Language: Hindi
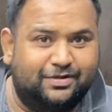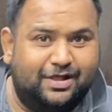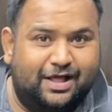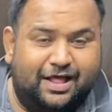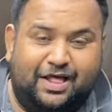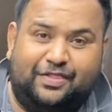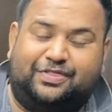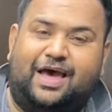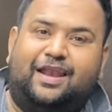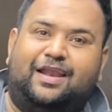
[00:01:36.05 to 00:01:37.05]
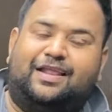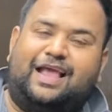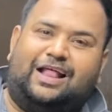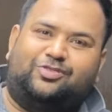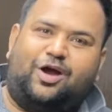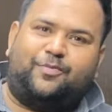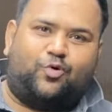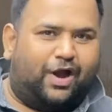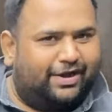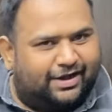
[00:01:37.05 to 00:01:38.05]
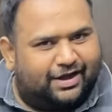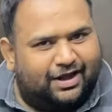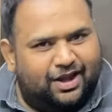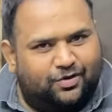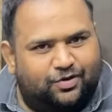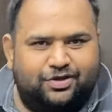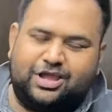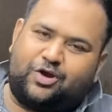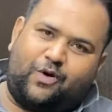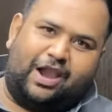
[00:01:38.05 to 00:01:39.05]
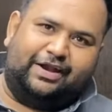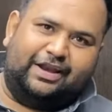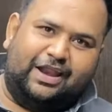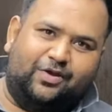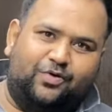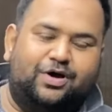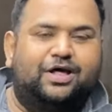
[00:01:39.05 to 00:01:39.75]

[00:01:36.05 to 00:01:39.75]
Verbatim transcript: अरे वाह सर या तो आप क्वांटिटी ले लो या क्वालिटी ले लो